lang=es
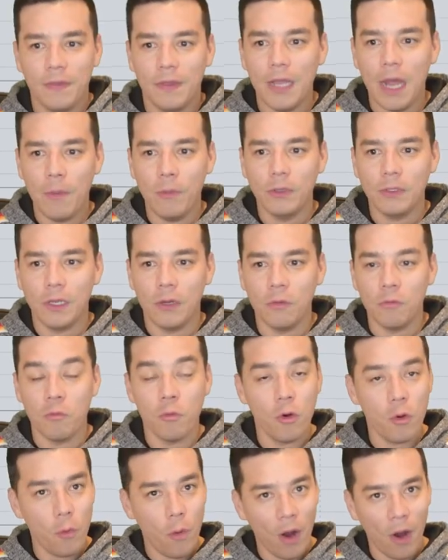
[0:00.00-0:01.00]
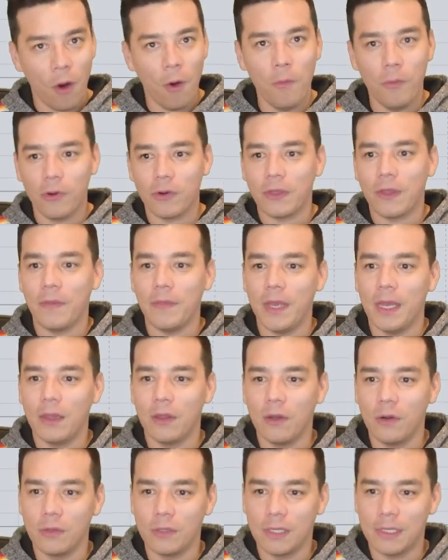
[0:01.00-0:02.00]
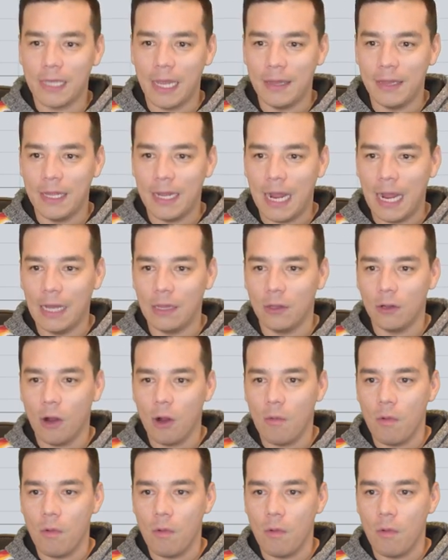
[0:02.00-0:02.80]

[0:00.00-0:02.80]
digamos, en un muy buen comportamiento, nos está indicando,